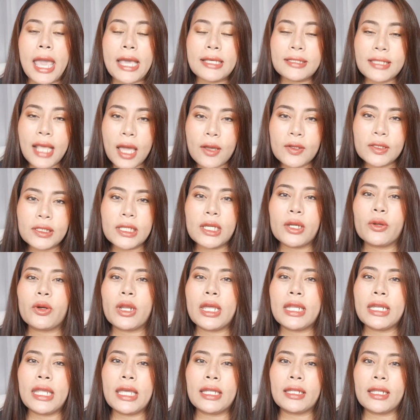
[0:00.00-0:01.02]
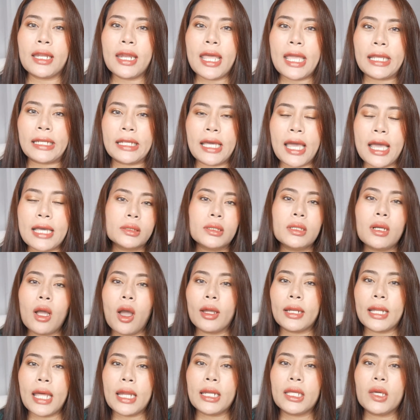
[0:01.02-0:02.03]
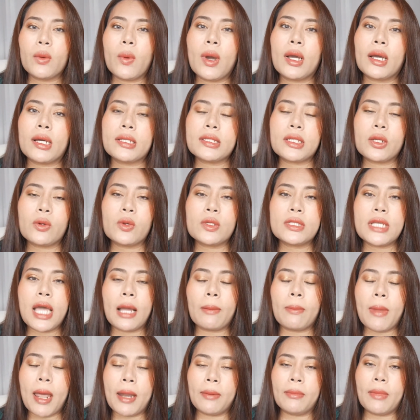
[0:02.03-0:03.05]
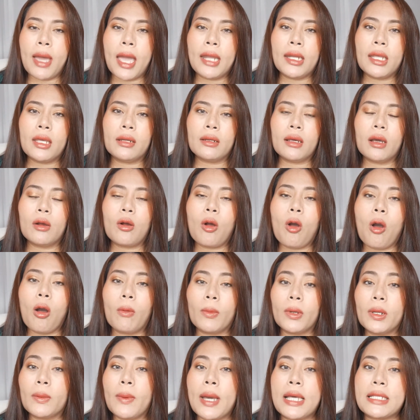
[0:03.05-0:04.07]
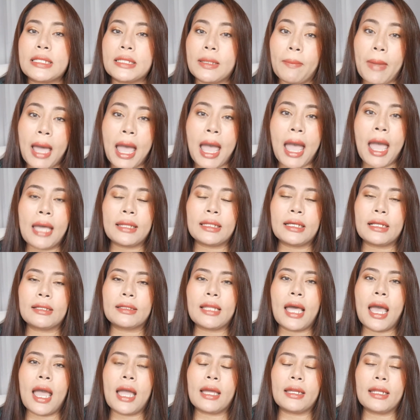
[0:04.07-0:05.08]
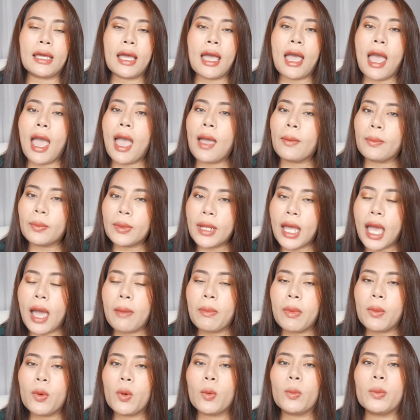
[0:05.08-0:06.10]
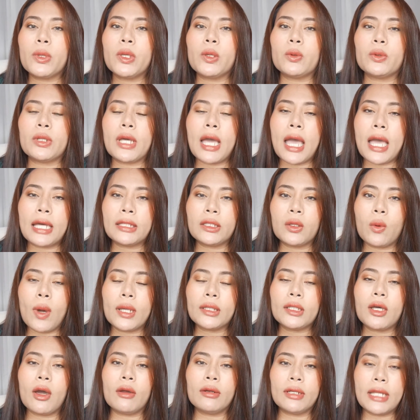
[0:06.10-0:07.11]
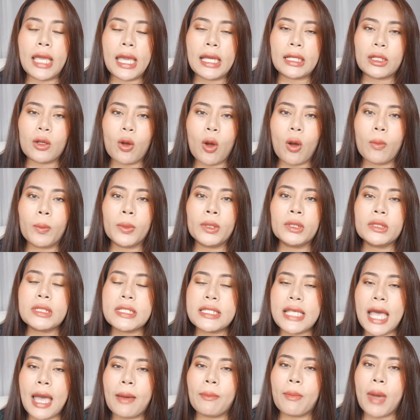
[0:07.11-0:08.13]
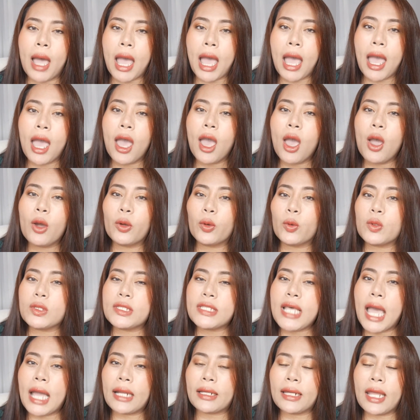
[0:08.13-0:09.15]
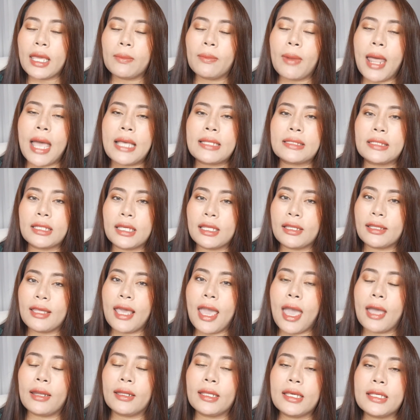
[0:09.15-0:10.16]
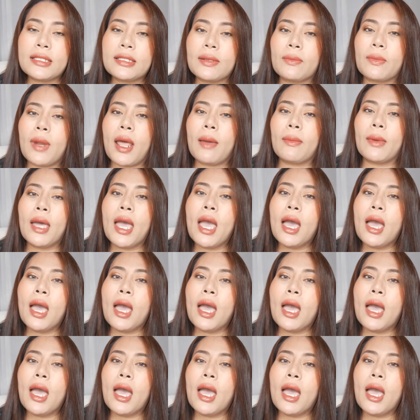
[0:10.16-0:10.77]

SLC Clinic นั่นเองนะคะ ซึ่งก่อนหน้านี้ว่าก็จะรู้จักแบรนด์ไม้ในเรื่องของผลิตภัณฑ์สปาต่างๆนะคะอาบน้ำบำรุงผิวนะคะ แต่ว่าตอนเนี้ยก็เพิ่งจะมารู้จักในแบรนด์สกินแคร์ที่สำหรับ